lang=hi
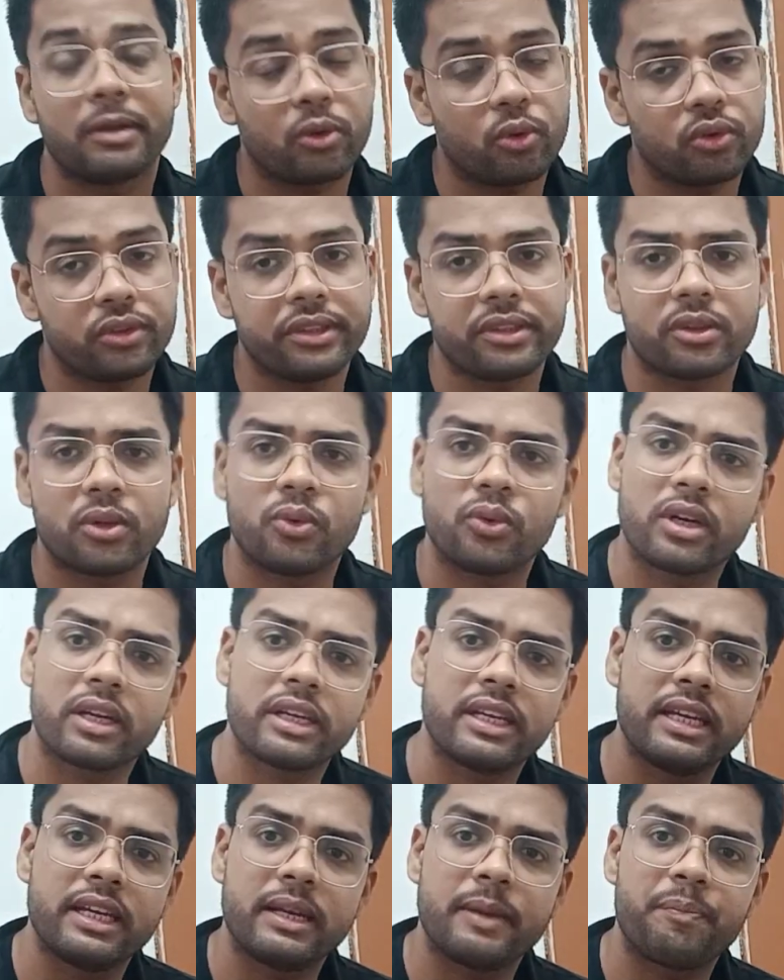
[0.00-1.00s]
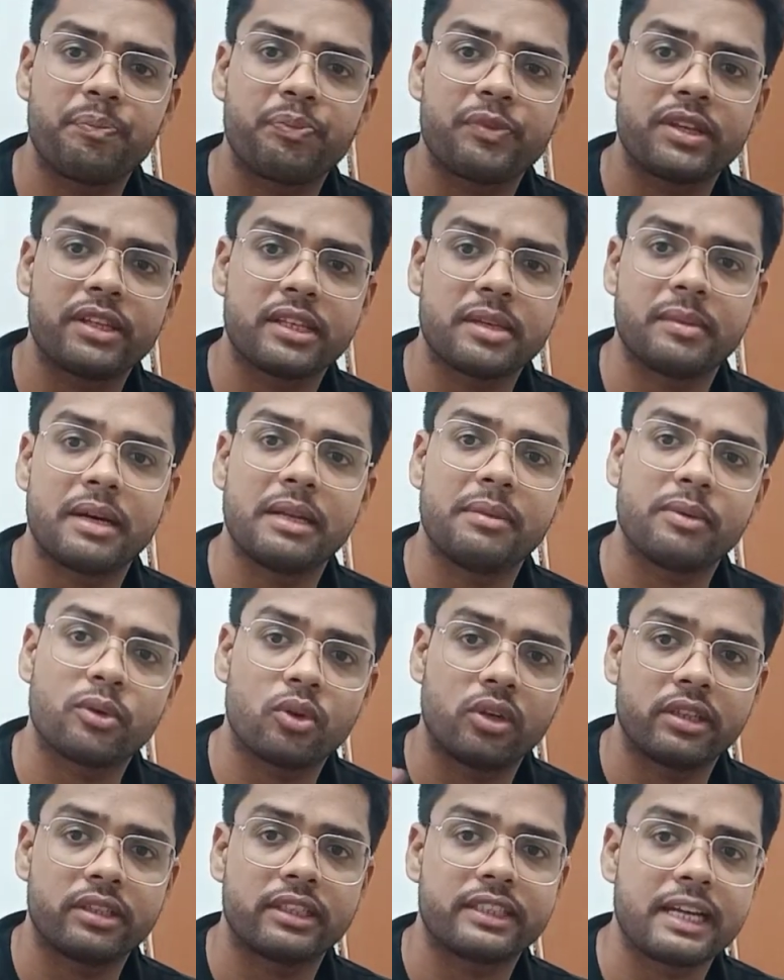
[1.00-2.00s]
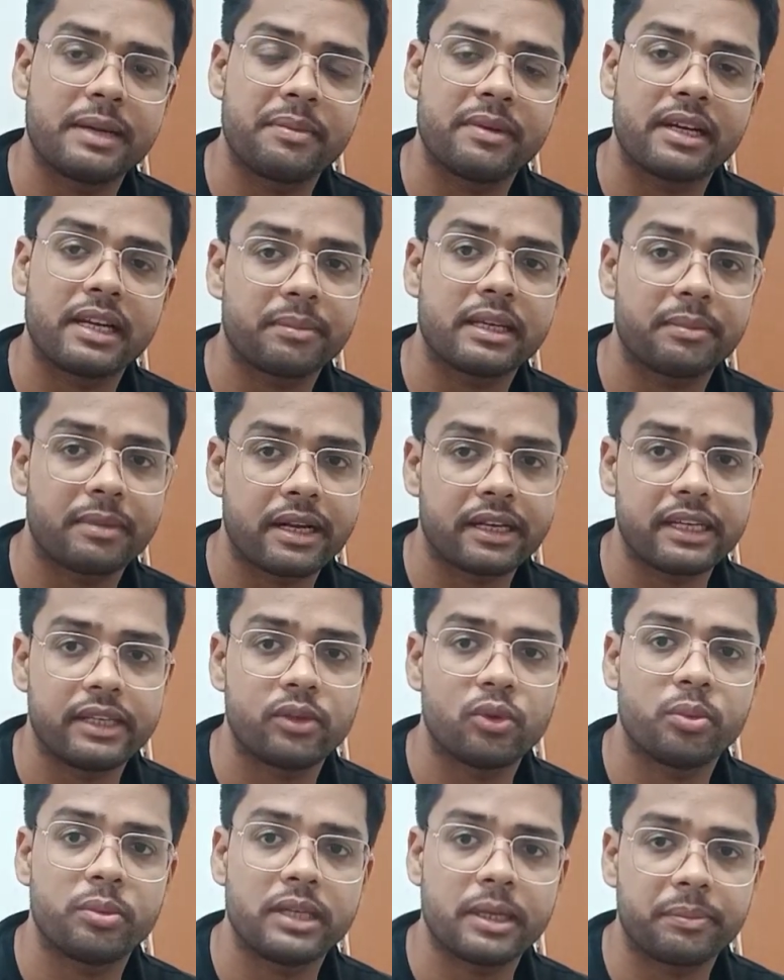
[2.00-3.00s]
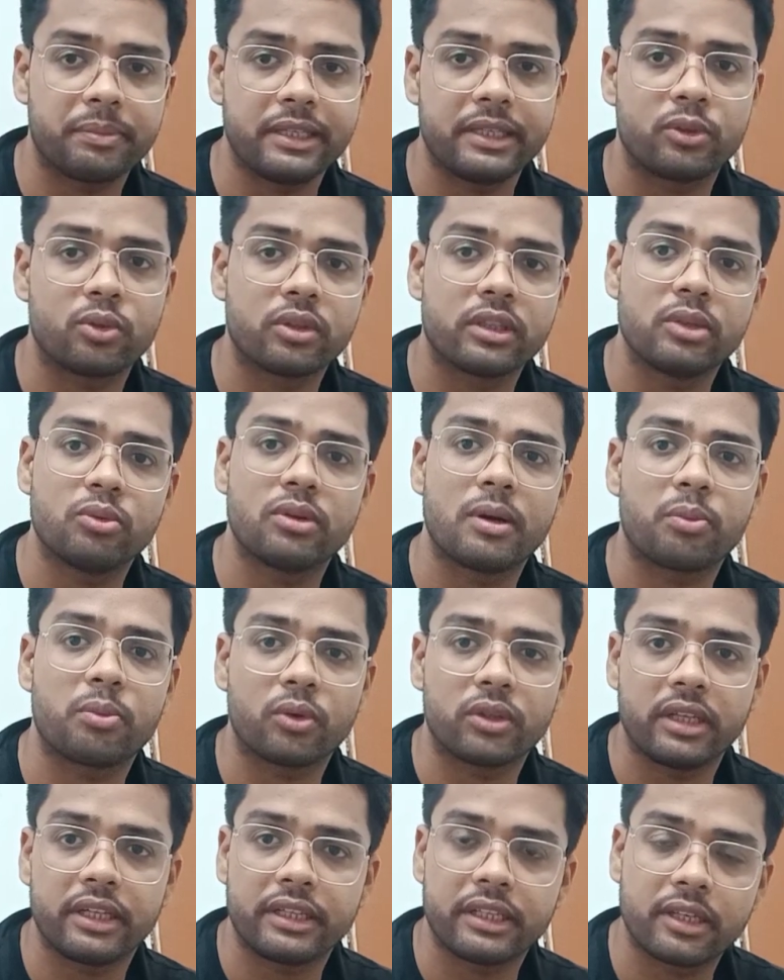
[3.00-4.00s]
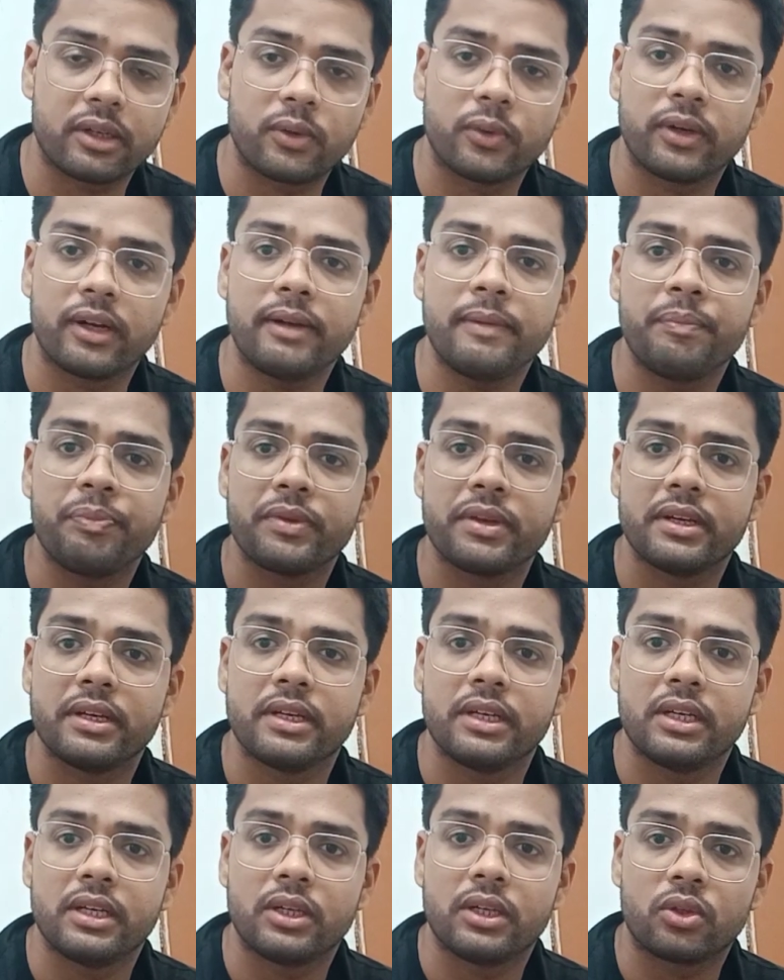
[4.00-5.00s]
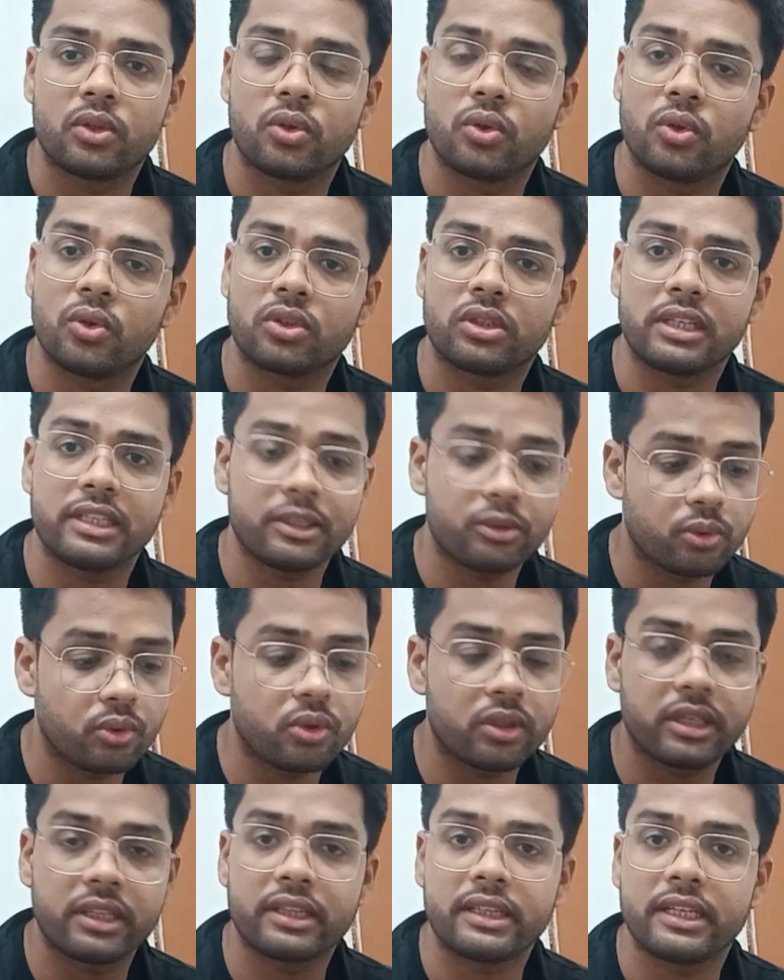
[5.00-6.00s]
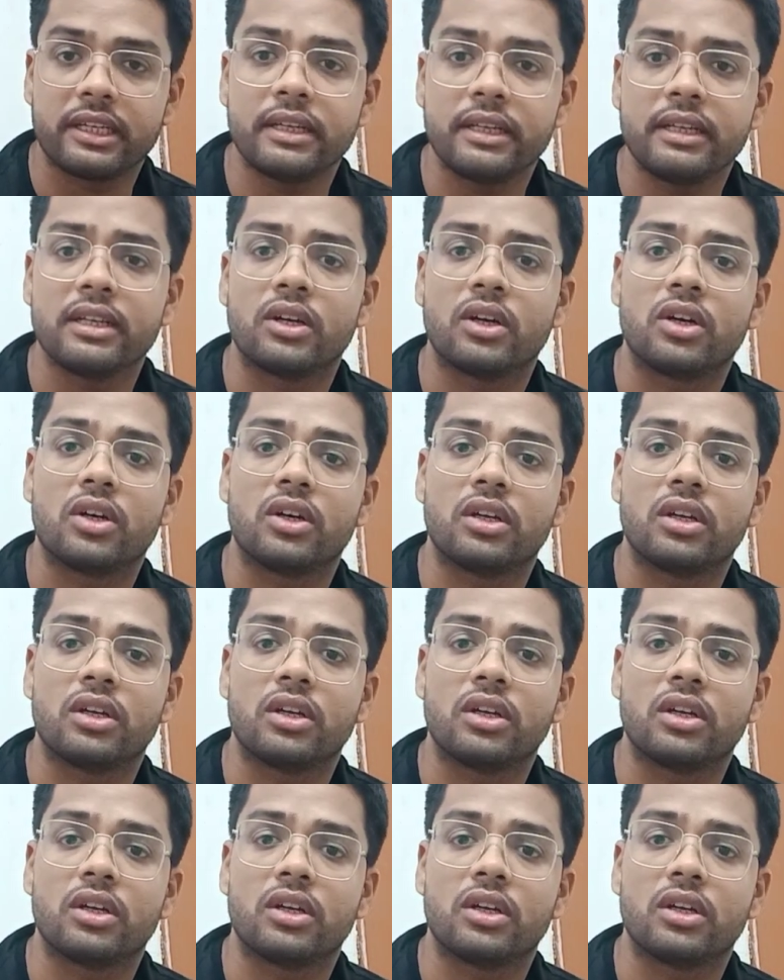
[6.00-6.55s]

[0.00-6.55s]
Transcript: मैं कोशिश करूँगा कि इसके बाद मैं कॉलेज से टाइम निकाल के बाकी जो भी अपडेट्स होंगी वो आपको देते रहूँगा तो चलिए शुरू करते हैं